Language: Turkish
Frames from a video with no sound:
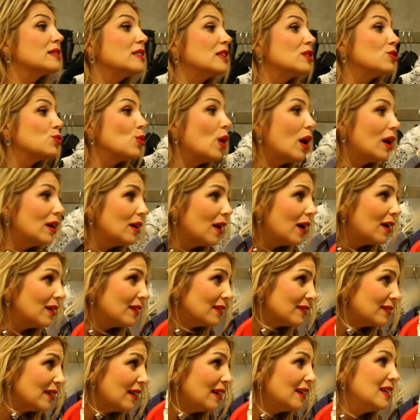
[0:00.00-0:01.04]

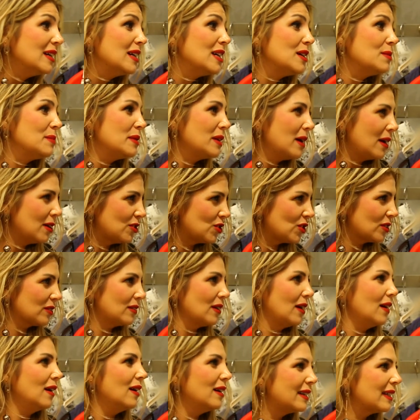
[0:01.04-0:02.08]
aksesuarlarla da birazcık
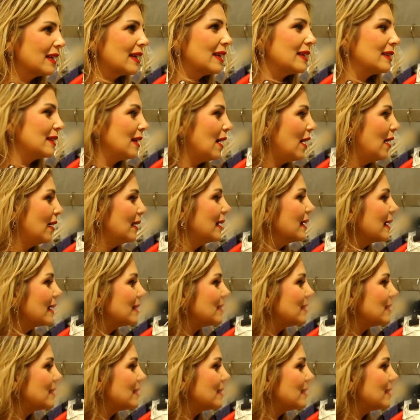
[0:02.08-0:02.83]
daha hareketli hale